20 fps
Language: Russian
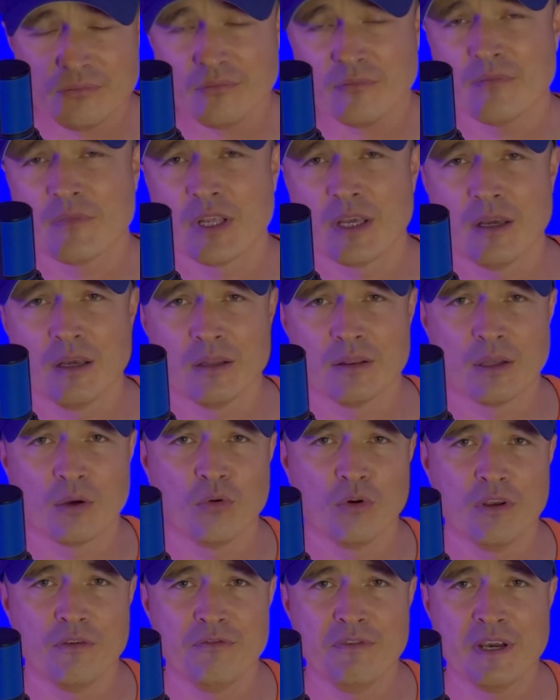Э,
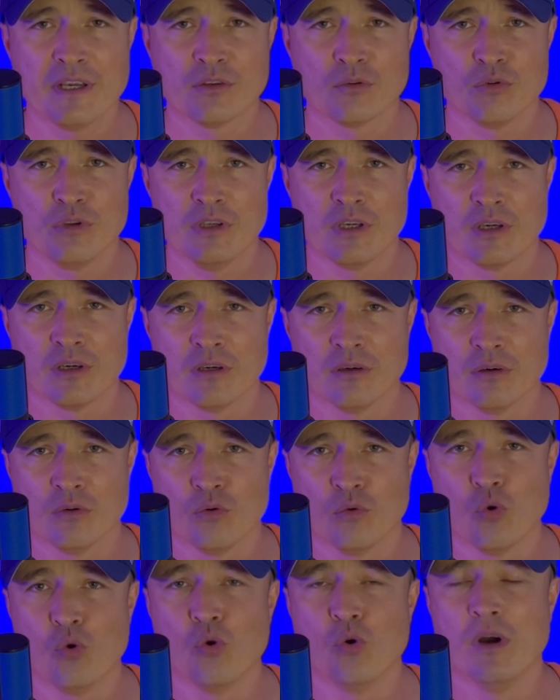такой эффект. У них э,
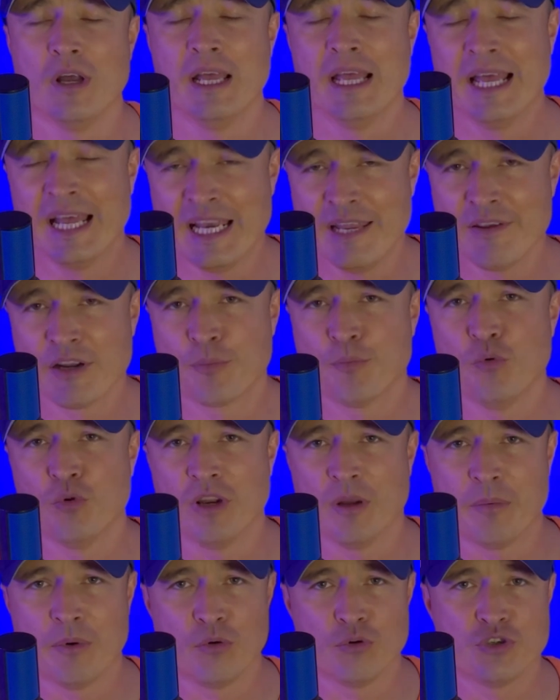у
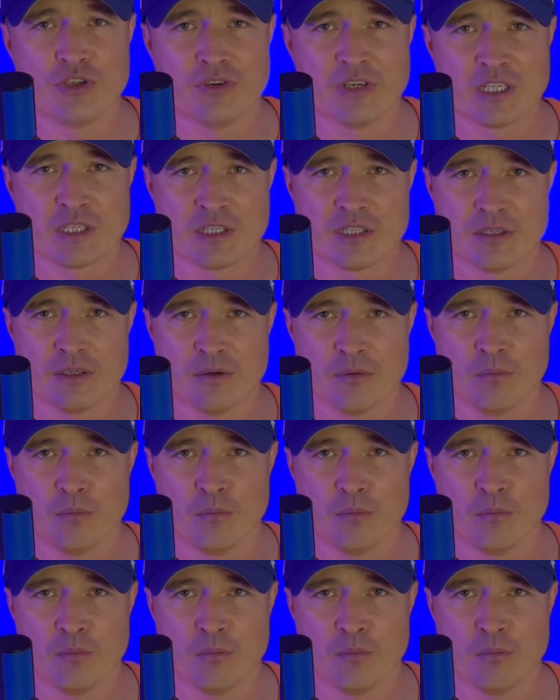Ливерпуля получилось э,